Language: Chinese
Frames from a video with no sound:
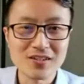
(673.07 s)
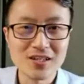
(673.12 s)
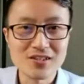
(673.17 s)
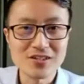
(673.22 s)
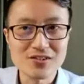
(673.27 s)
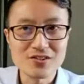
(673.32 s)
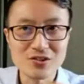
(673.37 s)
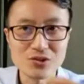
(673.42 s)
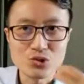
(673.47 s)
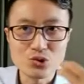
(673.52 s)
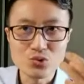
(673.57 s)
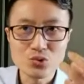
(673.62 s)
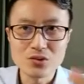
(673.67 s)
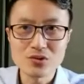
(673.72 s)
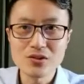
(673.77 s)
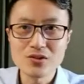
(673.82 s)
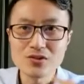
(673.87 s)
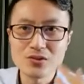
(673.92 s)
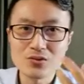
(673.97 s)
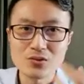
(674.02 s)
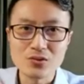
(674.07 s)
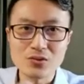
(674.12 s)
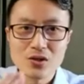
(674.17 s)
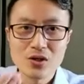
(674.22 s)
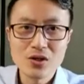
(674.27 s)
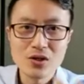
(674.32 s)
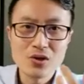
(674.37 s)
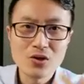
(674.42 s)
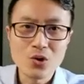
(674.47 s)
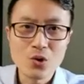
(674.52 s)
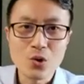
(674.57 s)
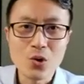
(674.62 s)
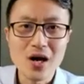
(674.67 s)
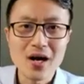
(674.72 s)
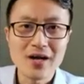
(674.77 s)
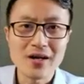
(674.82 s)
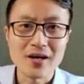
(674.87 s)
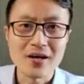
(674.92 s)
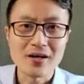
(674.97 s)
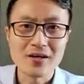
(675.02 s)
但是你说的这种
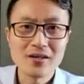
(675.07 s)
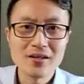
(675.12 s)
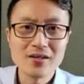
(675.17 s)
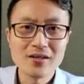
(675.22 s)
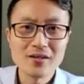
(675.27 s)
话呀，